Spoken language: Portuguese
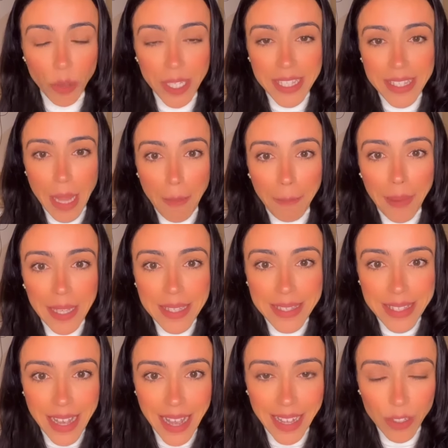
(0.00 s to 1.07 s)
aquilo que está
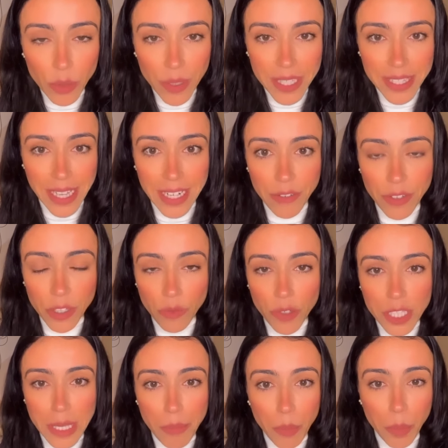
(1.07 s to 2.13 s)
pesado, que está
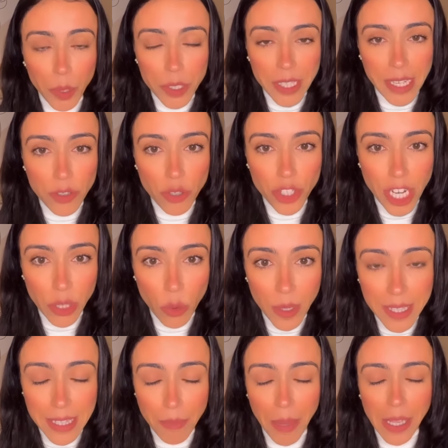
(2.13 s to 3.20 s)
levando você para o processo de
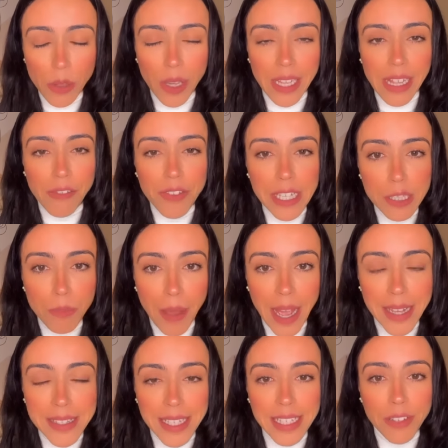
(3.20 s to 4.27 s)
adoecimento cada vez
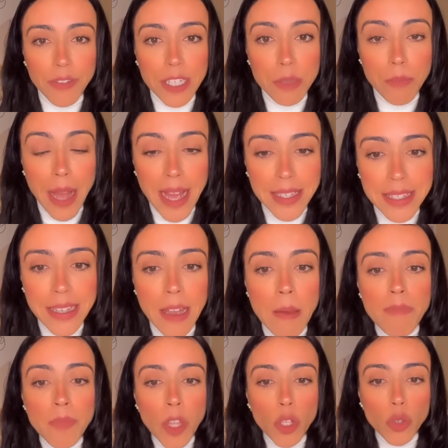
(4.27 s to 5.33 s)
mais, cada vez mais,
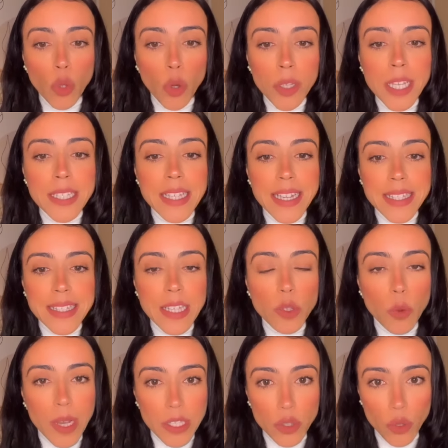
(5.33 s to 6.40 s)
todas as
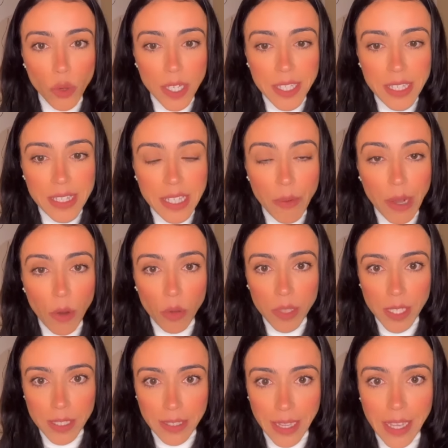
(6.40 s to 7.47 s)
situações que estão
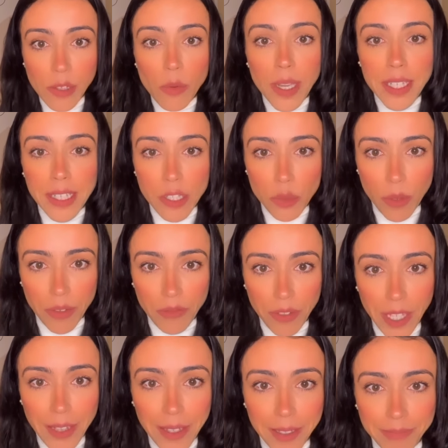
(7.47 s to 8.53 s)
acontecendo aí na sua
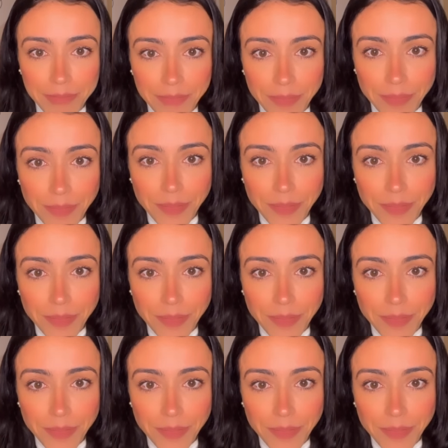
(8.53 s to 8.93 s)
vida